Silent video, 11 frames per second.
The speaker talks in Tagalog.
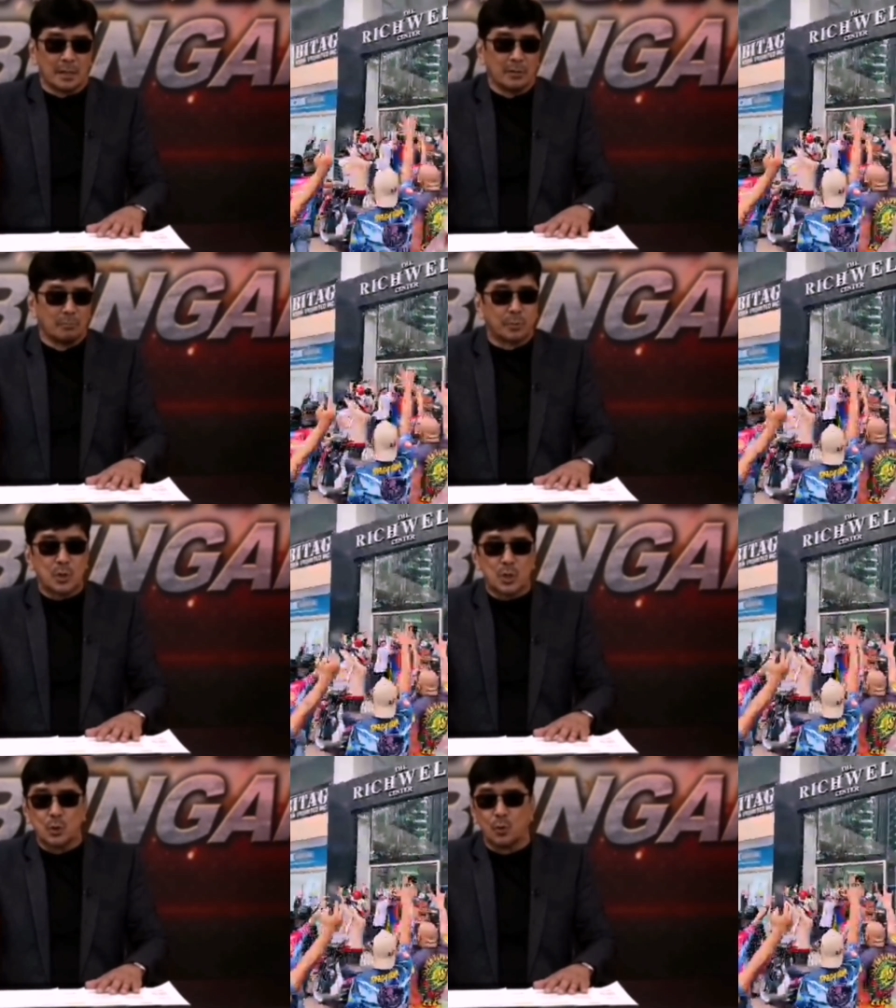Eh, yung
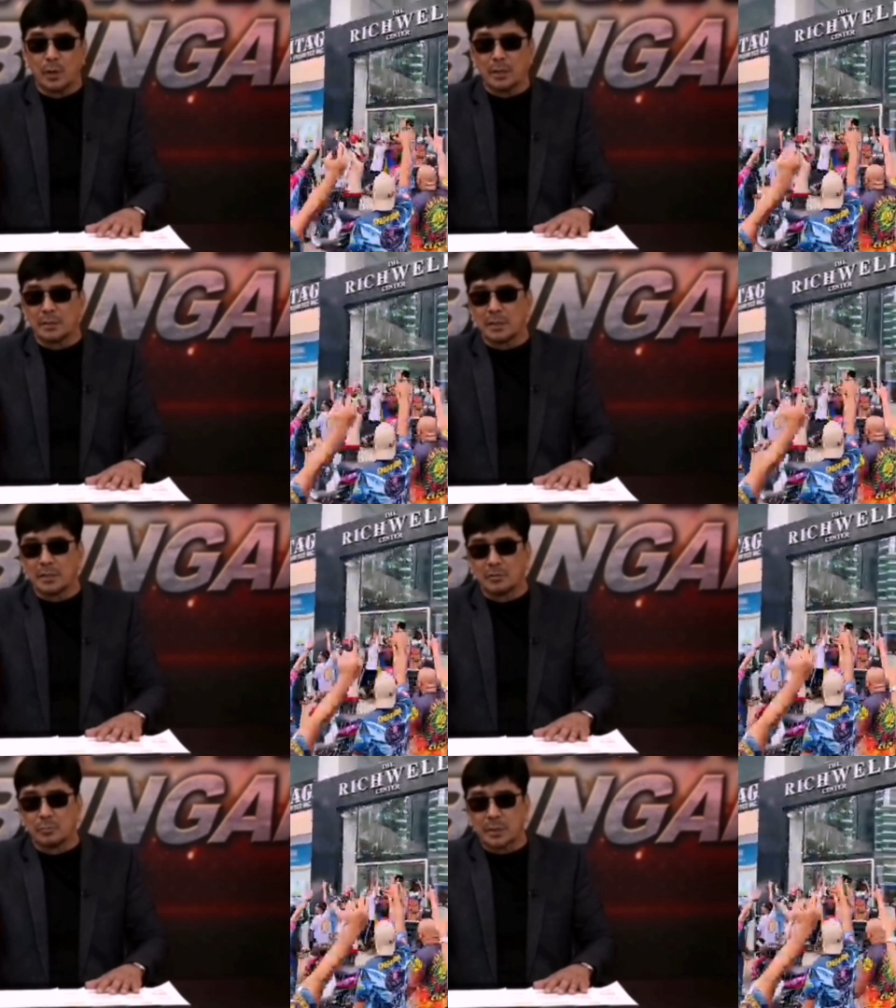bruskuhan
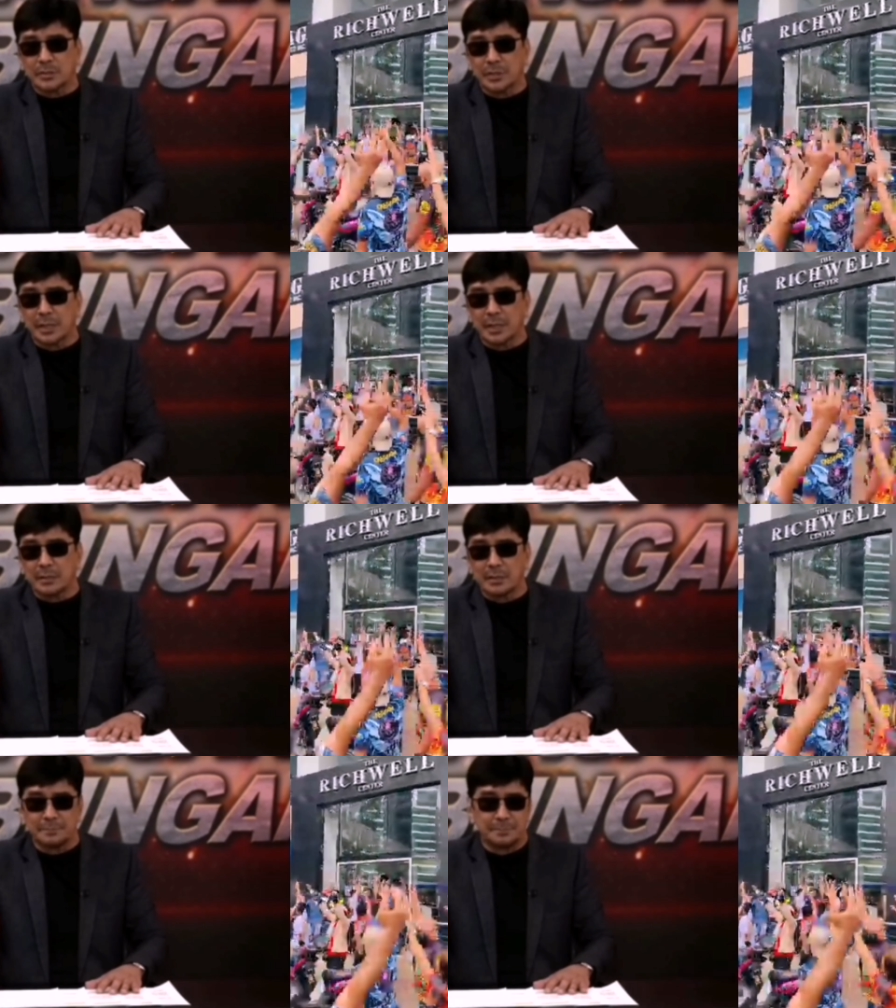hindi na ho obra sa
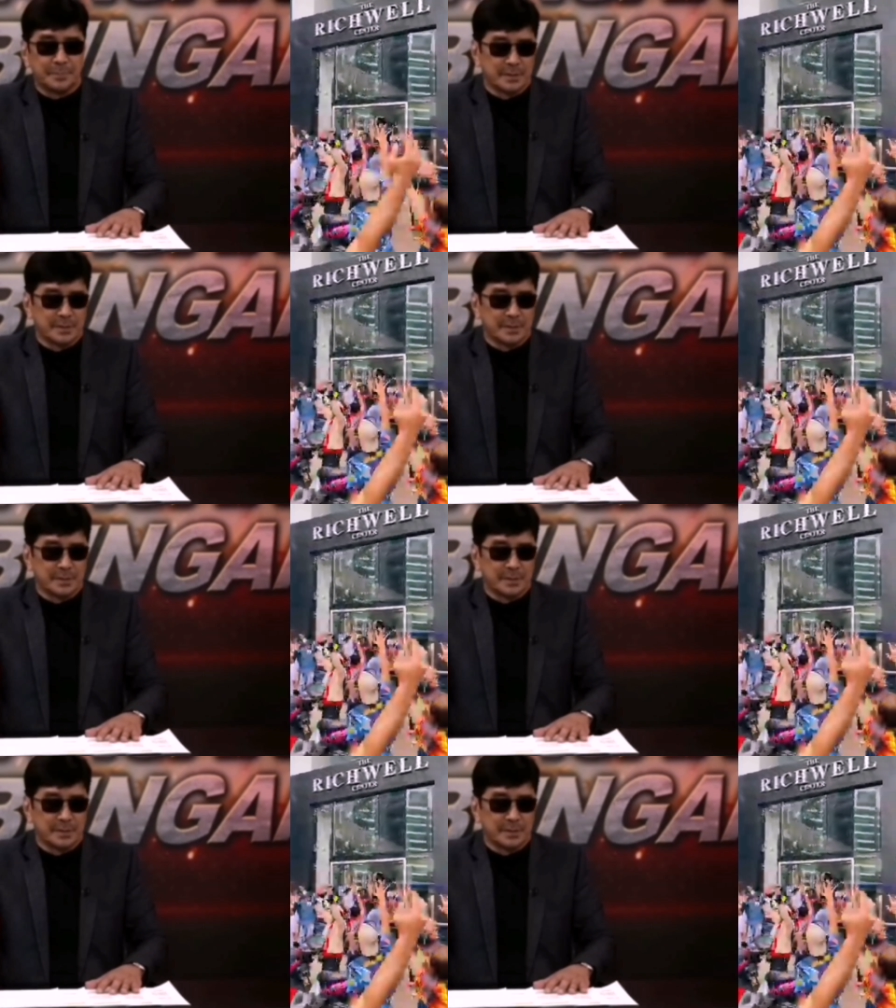akin yan.